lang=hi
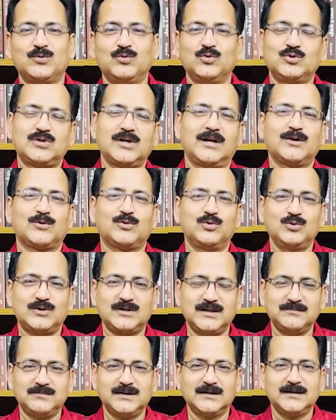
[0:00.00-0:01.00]
उछल कूद
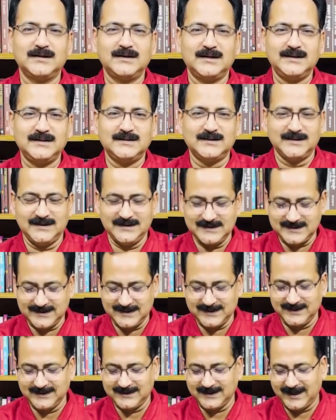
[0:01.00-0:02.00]
के बंदर की तरह से
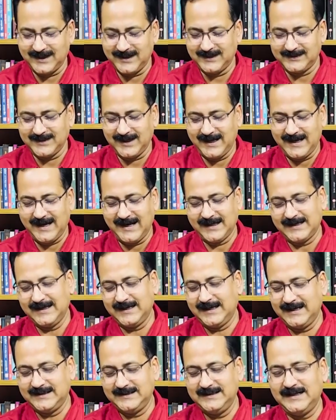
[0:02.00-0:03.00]
कहता रहता है आग
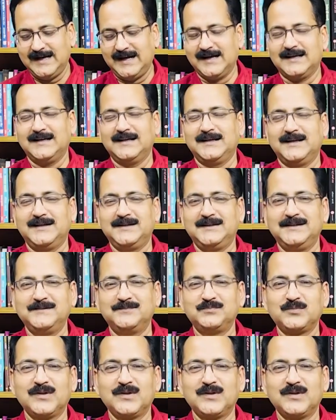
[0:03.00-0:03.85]
लगा दी आग लगा दी